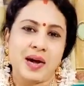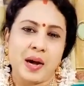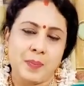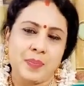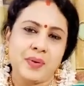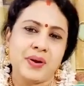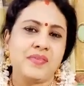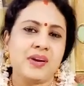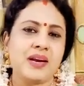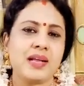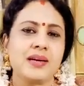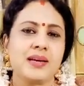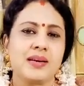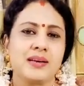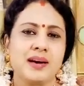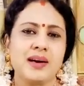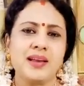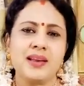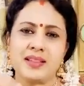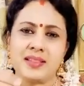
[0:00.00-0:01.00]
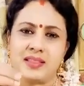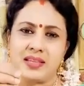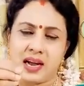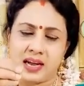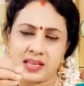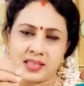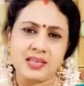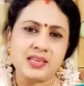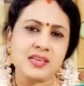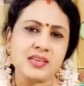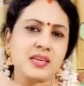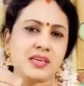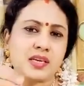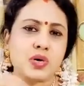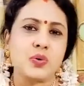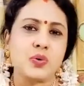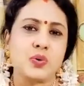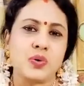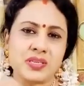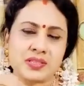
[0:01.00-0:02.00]
அப்படி விளக்கினால் அந்த அதில்
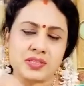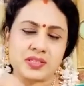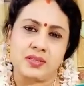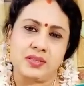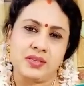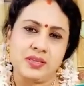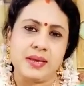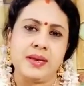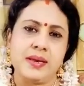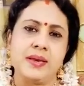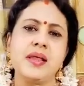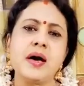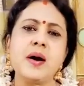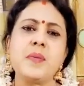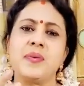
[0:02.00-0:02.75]
இருக்கக்கூடிய சக்தி என்ன